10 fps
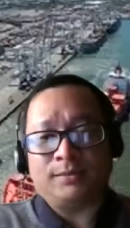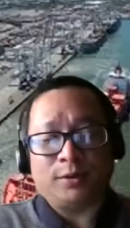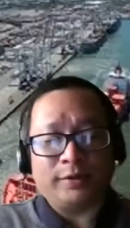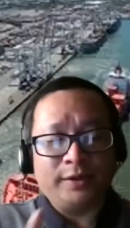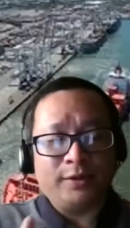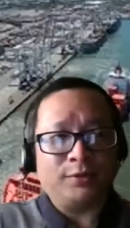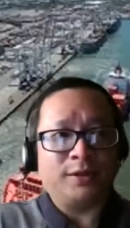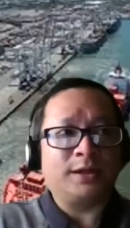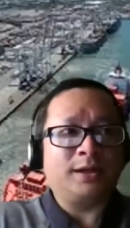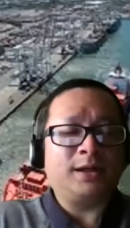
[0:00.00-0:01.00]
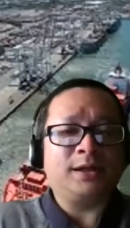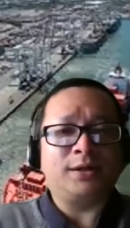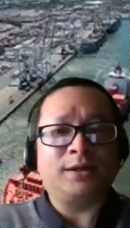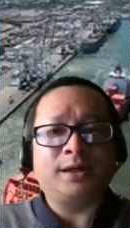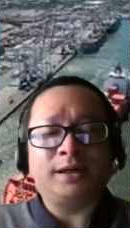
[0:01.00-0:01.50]
một cái ví dụ rất rất là
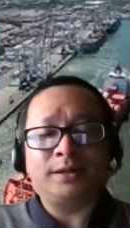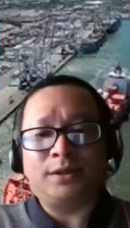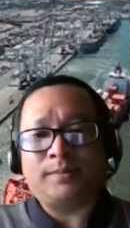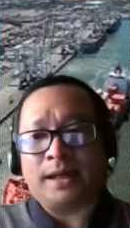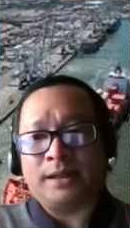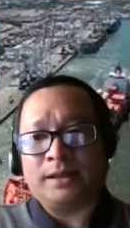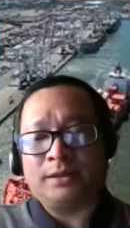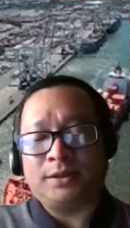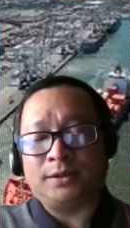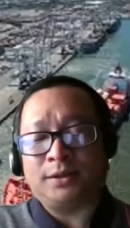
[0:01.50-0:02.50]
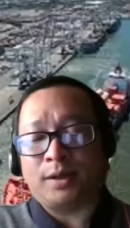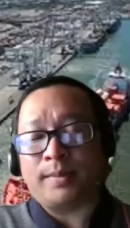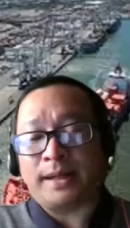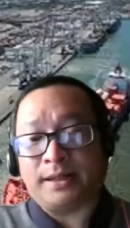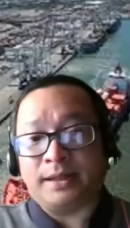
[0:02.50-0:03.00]
rõ để cho bạn cho cho các
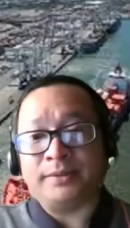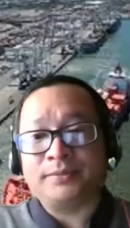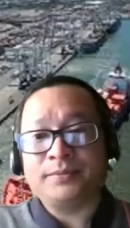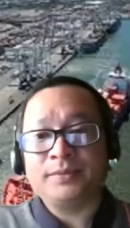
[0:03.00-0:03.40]
bạn nhìn thấy